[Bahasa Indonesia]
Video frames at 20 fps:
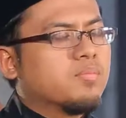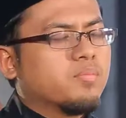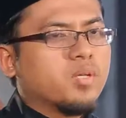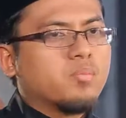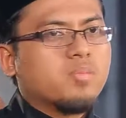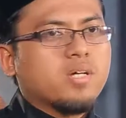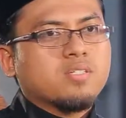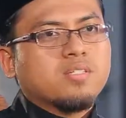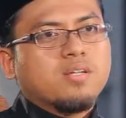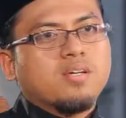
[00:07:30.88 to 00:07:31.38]

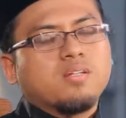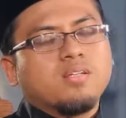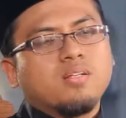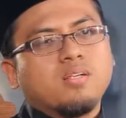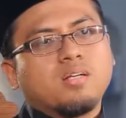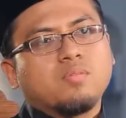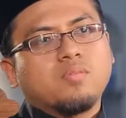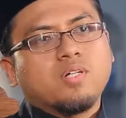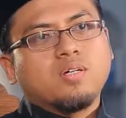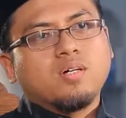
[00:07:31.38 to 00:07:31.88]
berpasrah
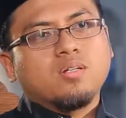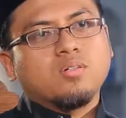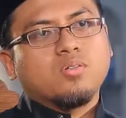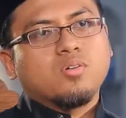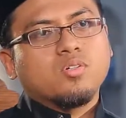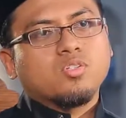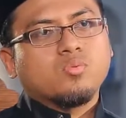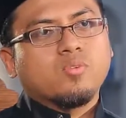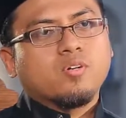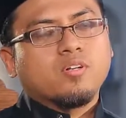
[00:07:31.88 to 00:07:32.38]
diri kepada
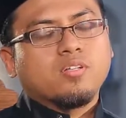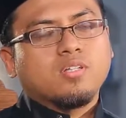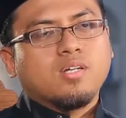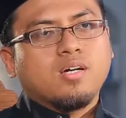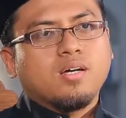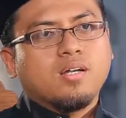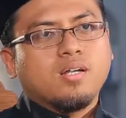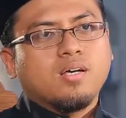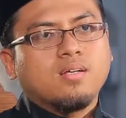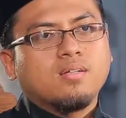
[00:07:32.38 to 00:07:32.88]
Allah Subhanahu wa
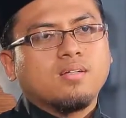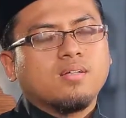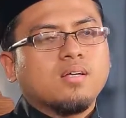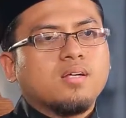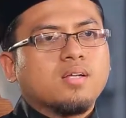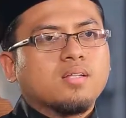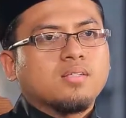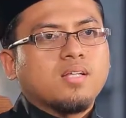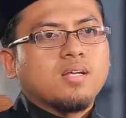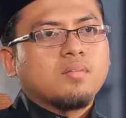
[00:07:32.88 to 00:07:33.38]
taala
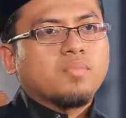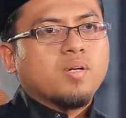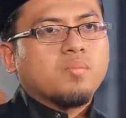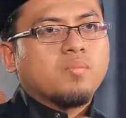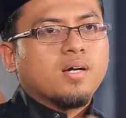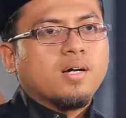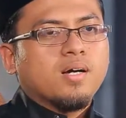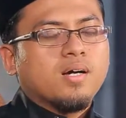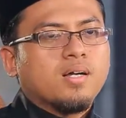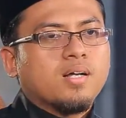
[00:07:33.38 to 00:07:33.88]
tanpa
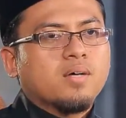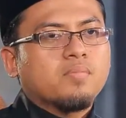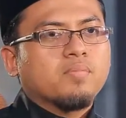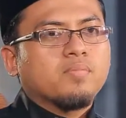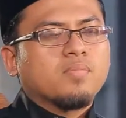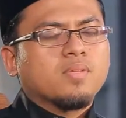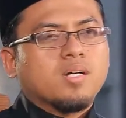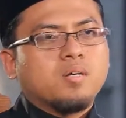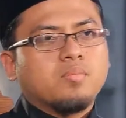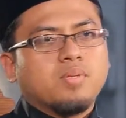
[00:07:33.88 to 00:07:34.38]

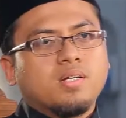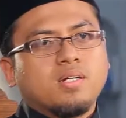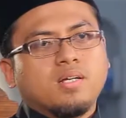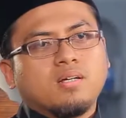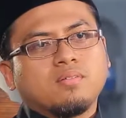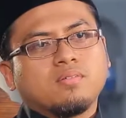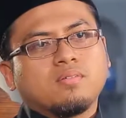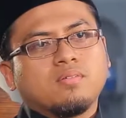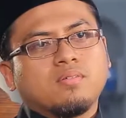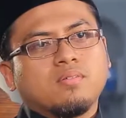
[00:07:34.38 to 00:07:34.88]
mengharap
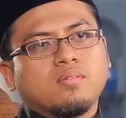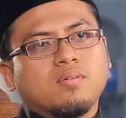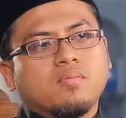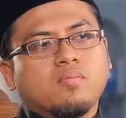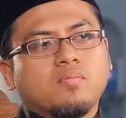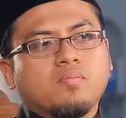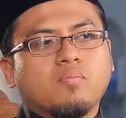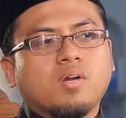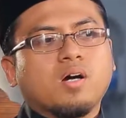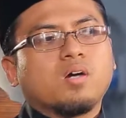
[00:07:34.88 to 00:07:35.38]
kepada
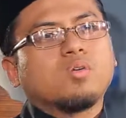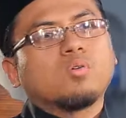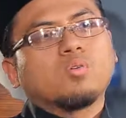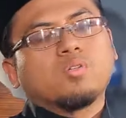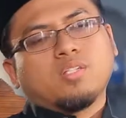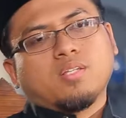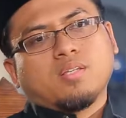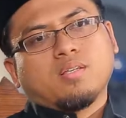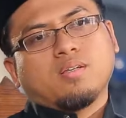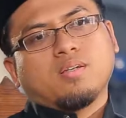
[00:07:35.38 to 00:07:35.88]

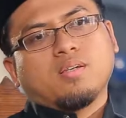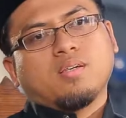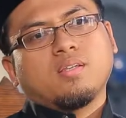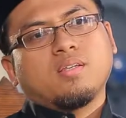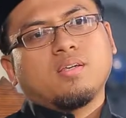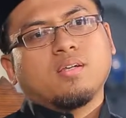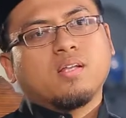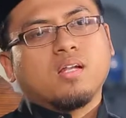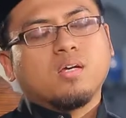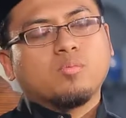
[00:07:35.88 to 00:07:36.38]
makhluknya.
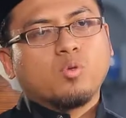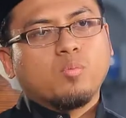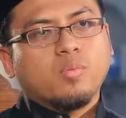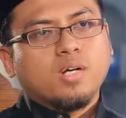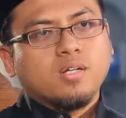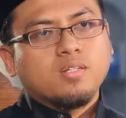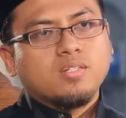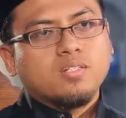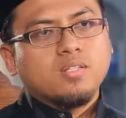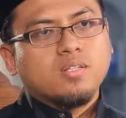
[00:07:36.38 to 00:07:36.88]
Ini adalah
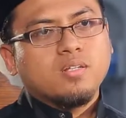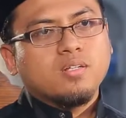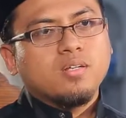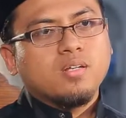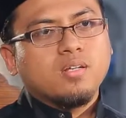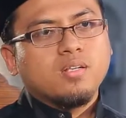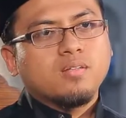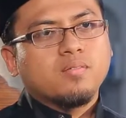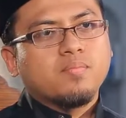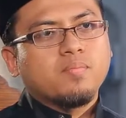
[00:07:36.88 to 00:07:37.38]
merupakan ciri
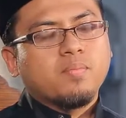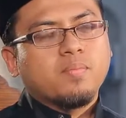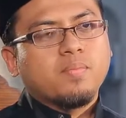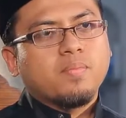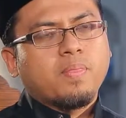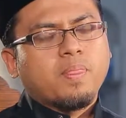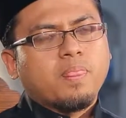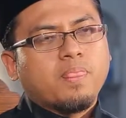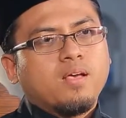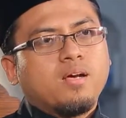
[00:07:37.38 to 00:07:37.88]
dari
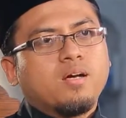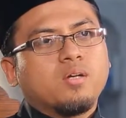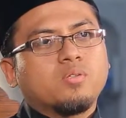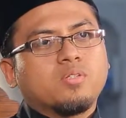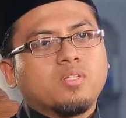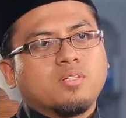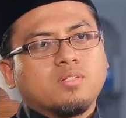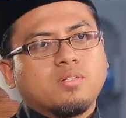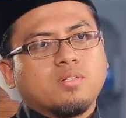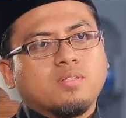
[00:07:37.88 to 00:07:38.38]

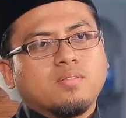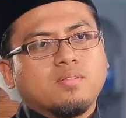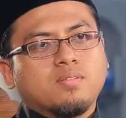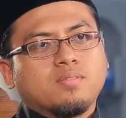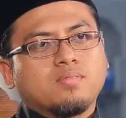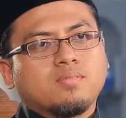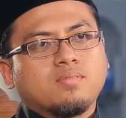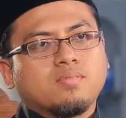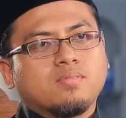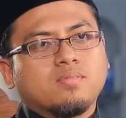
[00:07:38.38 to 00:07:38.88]
ahlu tajrid.
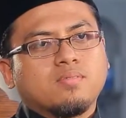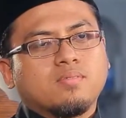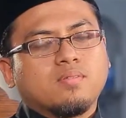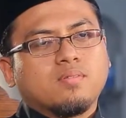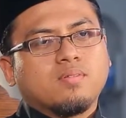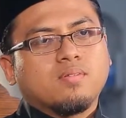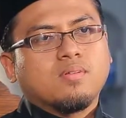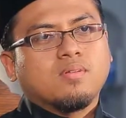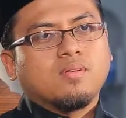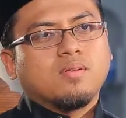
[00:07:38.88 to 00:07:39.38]

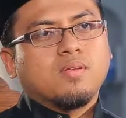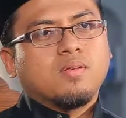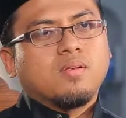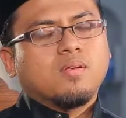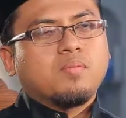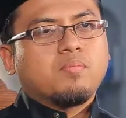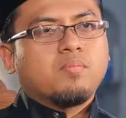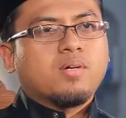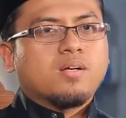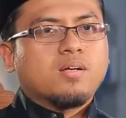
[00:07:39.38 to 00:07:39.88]

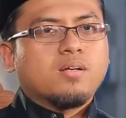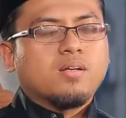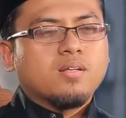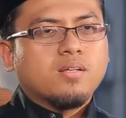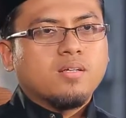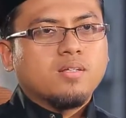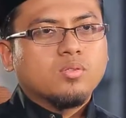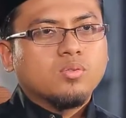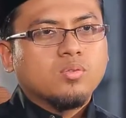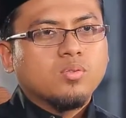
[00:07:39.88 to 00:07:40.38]
Maka
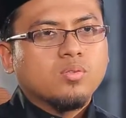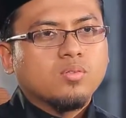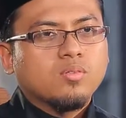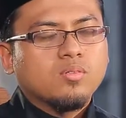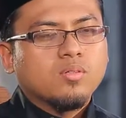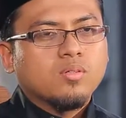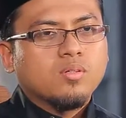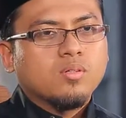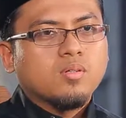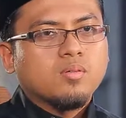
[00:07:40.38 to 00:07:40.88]
dari itu
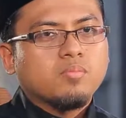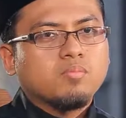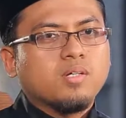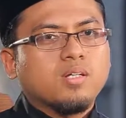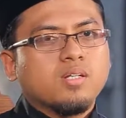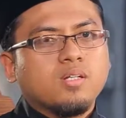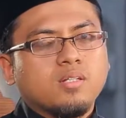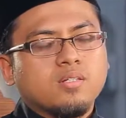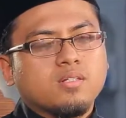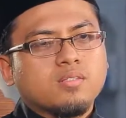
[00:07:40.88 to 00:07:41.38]

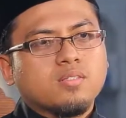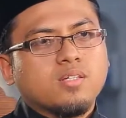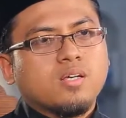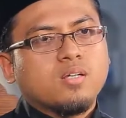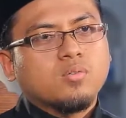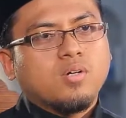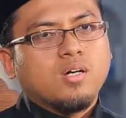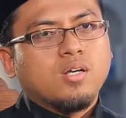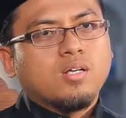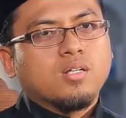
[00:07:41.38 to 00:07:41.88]
balil
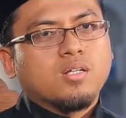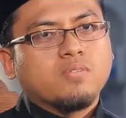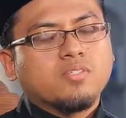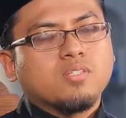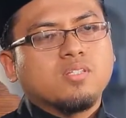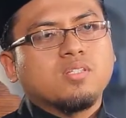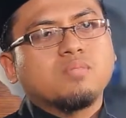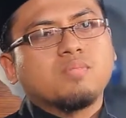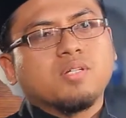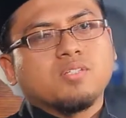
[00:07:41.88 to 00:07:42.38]
insanu ala
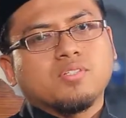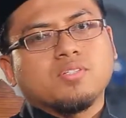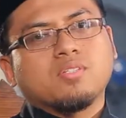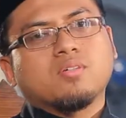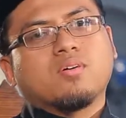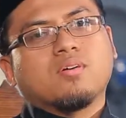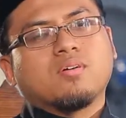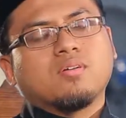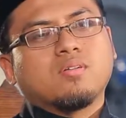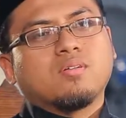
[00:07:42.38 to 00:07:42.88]
nafsihi
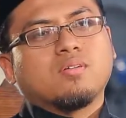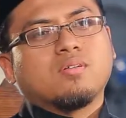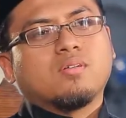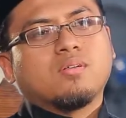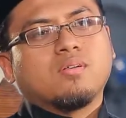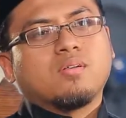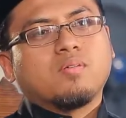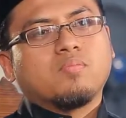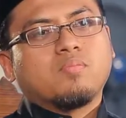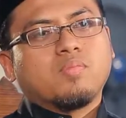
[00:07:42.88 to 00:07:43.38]
basira.
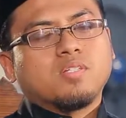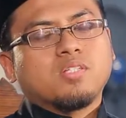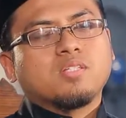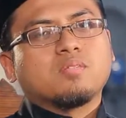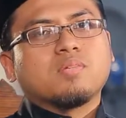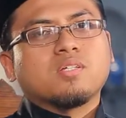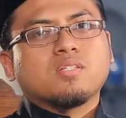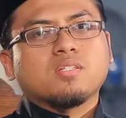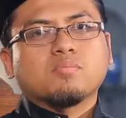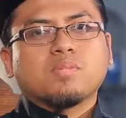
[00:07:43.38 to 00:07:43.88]

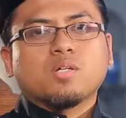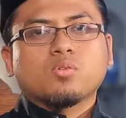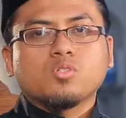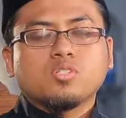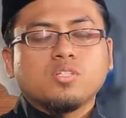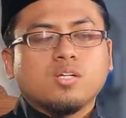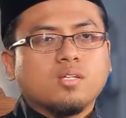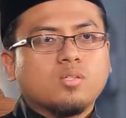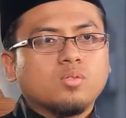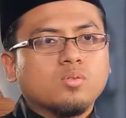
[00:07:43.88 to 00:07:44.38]
Masing-masing
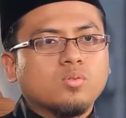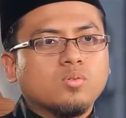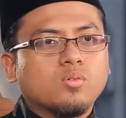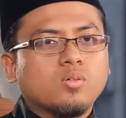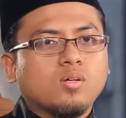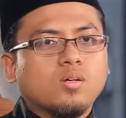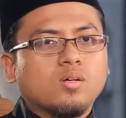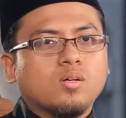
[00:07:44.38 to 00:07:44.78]
manusia itu